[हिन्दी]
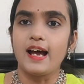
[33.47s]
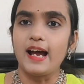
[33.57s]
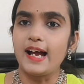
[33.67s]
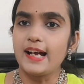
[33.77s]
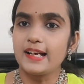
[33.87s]

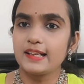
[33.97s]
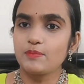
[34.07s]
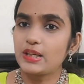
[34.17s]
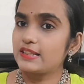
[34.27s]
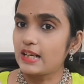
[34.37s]
एंड
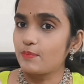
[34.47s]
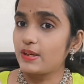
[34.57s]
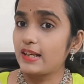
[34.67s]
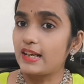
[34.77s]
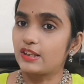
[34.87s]
मेरे चैनल पर
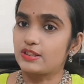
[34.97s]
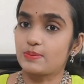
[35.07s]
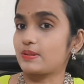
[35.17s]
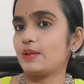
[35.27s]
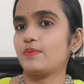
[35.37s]
नए हैं तो
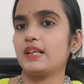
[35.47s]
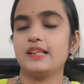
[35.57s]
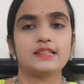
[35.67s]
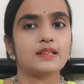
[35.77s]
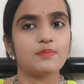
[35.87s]
सब्सक्राइब कर
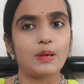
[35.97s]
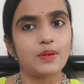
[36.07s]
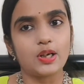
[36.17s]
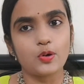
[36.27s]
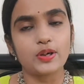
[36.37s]
लीजिए बेल
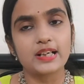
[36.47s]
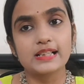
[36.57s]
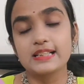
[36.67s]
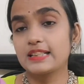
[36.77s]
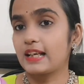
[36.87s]
बटन को हिट कर
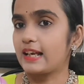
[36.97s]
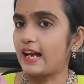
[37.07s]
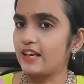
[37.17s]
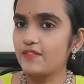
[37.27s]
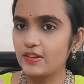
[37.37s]
लीजिए ताकि
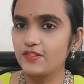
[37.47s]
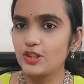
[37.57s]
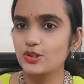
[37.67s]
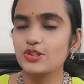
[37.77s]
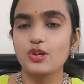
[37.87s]
आने वाली
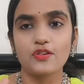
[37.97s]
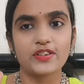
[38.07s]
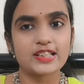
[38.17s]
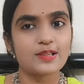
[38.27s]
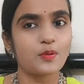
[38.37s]
वीडियोज़ की
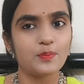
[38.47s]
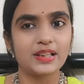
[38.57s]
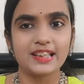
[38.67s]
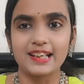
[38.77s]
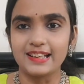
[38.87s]
नोटिफिकेशन आपको
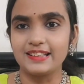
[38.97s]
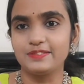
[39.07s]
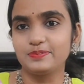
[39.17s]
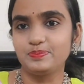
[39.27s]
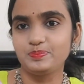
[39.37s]
मिलती रहेगी
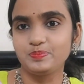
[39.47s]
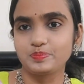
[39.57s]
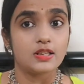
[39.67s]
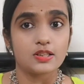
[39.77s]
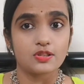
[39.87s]

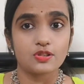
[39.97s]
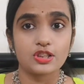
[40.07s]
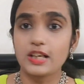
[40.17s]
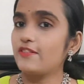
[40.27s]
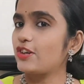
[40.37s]
सो
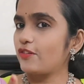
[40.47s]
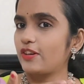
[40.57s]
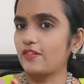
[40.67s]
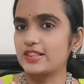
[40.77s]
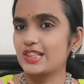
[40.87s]
चलिए वीडियो को
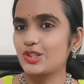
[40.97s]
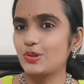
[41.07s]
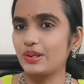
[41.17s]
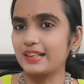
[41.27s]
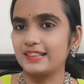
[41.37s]
फटाफट से शुरू
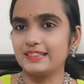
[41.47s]
करते